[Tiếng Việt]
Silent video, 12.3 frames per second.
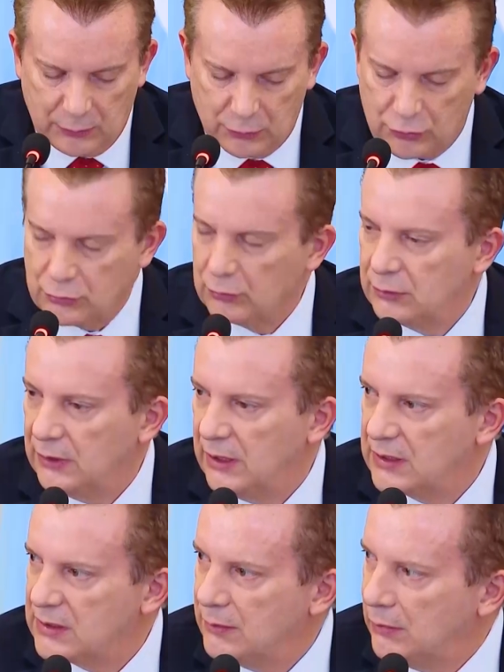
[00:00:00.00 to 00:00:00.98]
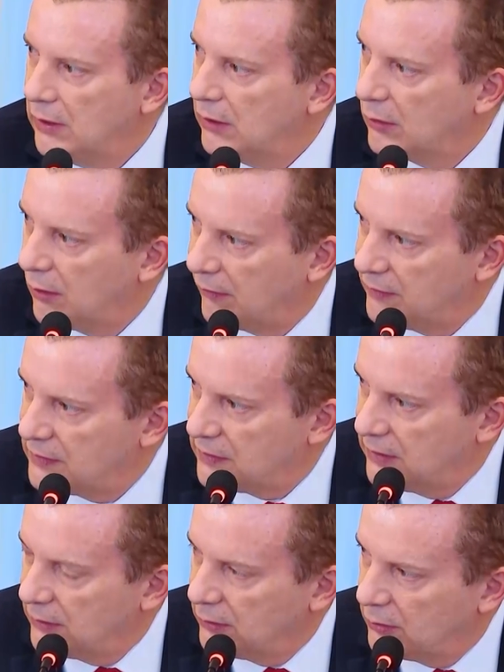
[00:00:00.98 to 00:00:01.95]
là đối tác thương mại lớn thứ 13 của
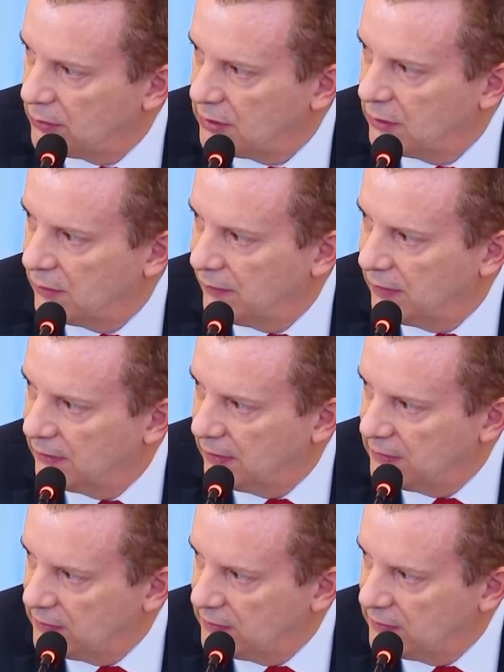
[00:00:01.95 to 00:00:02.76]
Việt Nam. Kim